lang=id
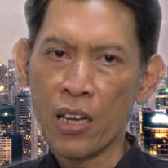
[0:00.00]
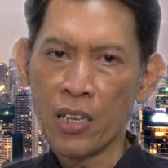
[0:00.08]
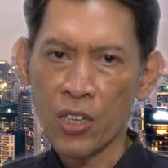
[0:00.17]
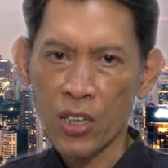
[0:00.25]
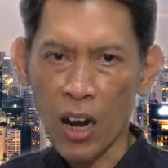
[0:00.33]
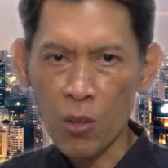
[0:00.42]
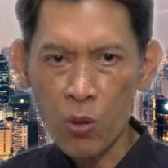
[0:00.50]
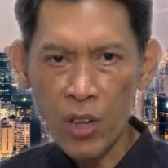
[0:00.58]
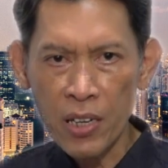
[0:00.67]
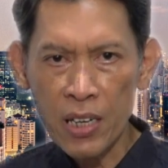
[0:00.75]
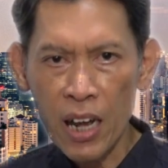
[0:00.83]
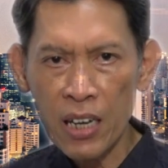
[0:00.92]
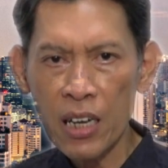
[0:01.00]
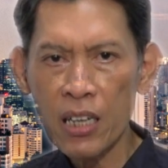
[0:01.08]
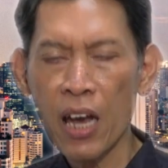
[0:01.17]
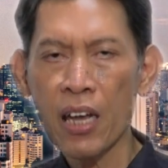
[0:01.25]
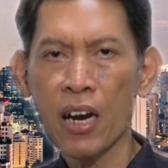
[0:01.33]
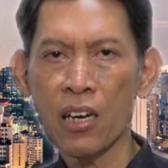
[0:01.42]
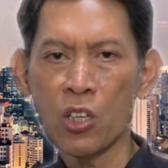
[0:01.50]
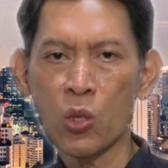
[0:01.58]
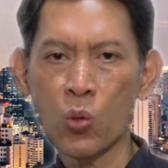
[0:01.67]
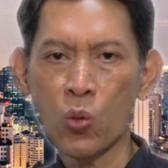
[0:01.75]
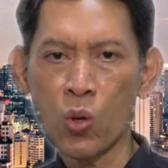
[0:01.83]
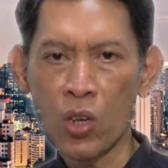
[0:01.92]
Selanjutnya dengan kegairan
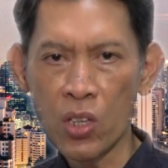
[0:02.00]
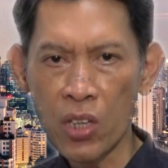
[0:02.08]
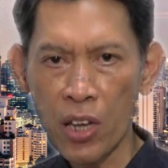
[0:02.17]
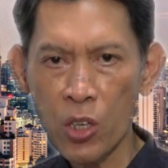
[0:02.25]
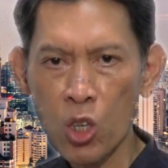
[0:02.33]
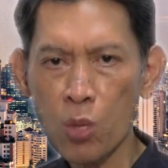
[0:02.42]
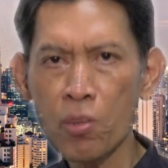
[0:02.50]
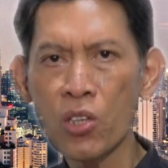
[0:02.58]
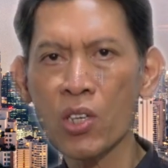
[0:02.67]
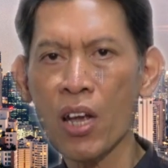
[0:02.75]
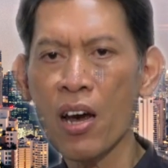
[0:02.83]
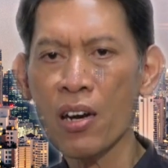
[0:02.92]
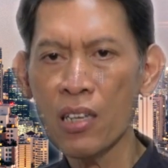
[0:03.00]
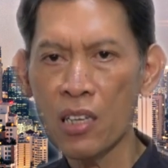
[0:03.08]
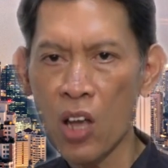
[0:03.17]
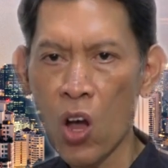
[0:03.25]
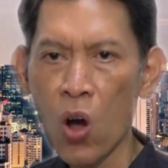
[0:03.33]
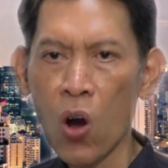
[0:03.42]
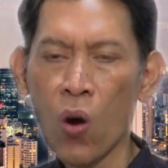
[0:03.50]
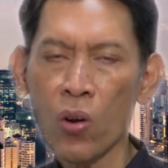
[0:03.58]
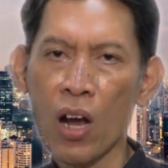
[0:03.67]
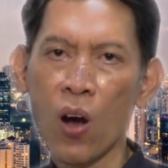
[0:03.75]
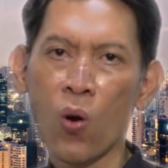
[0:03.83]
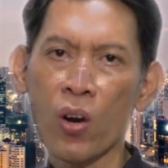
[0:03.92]
itu, Yesus mencari
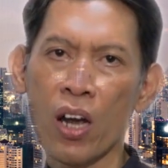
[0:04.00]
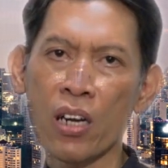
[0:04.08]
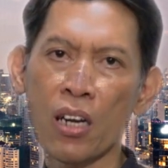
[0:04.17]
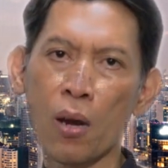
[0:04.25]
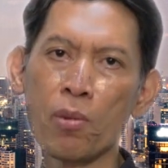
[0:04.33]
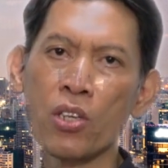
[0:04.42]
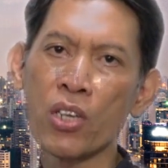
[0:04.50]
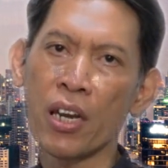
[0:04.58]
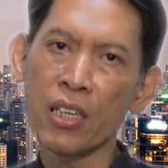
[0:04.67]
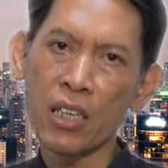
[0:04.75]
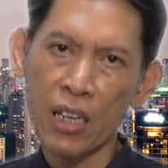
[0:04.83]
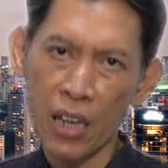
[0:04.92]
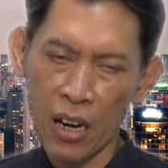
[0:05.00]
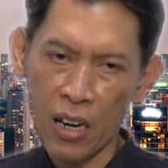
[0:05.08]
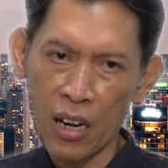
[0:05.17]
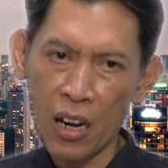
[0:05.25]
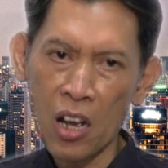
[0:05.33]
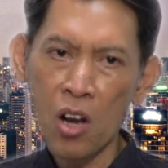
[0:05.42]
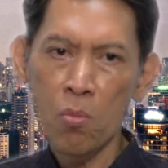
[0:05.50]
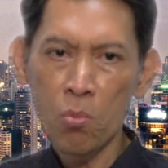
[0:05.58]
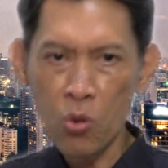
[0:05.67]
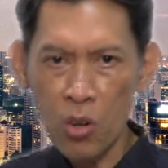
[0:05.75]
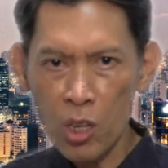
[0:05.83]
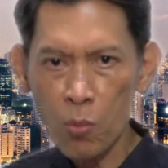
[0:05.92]
orang-orang dan menjadikan
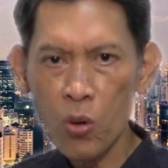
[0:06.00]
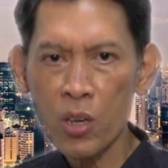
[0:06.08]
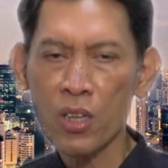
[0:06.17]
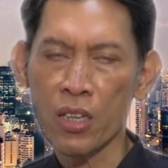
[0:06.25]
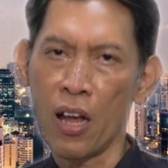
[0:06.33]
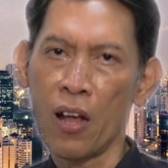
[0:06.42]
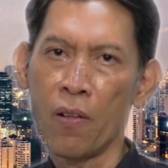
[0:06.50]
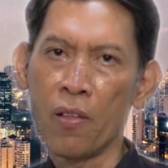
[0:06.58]
murid-muridnya.